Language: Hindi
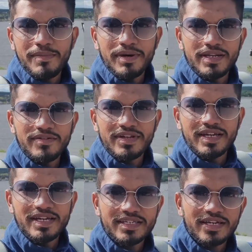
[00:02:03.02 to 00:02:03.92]
कामा रिवर
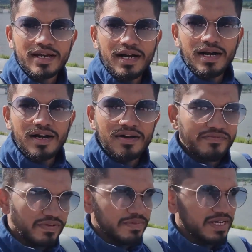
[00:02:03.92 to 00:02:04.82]
है ये
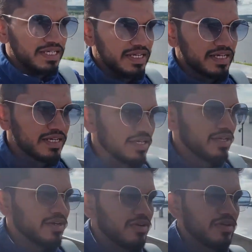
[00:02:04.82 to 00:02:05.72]
काफ़ी बड़ी है
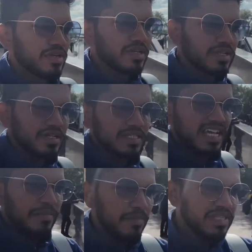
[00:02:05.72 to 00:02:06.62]
और
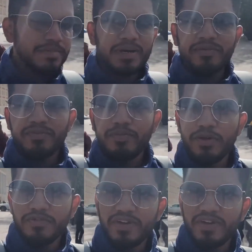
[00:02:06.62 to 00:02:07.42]
यहाँ पर मतलब काफ़ी बोट